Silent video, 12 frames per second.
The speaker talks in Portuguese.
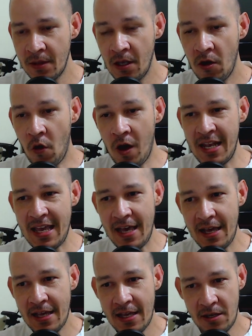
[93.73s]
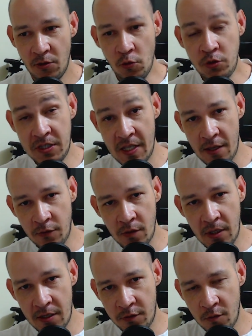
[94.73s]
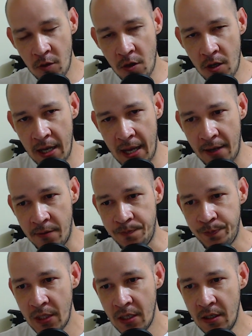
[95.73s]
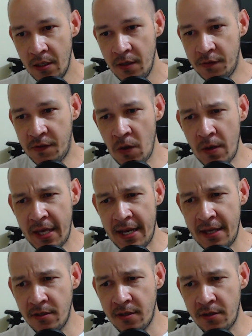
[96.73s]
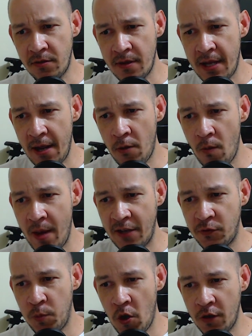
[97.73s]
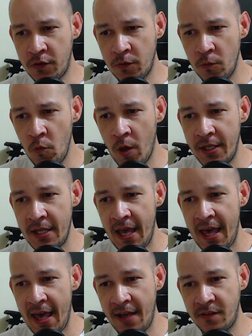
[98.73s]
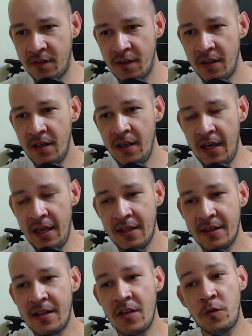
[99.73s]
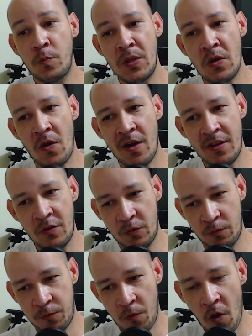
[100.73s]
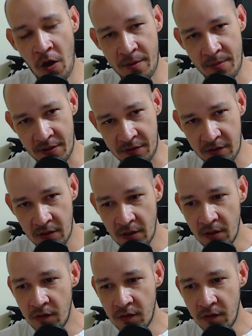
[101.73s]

Olha o texto que eles colocaram. Estão querendo detonar com o Xbox One X e das piores formas.